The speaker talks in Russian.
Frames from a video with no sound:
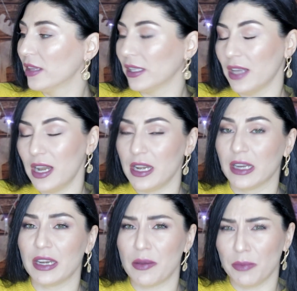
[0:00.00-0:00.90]
тональный
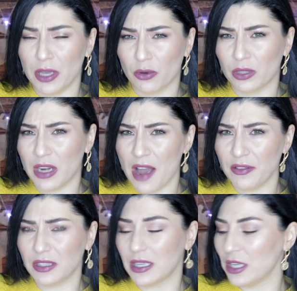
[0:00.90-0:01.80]
крем, мне он
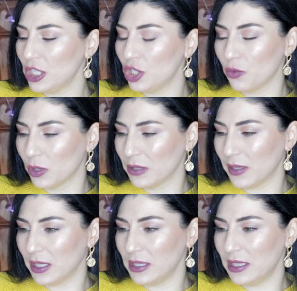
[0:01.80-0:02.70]
нравился, ничего
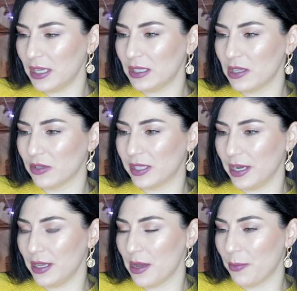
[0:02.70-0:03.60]
сверхъестественного, среднее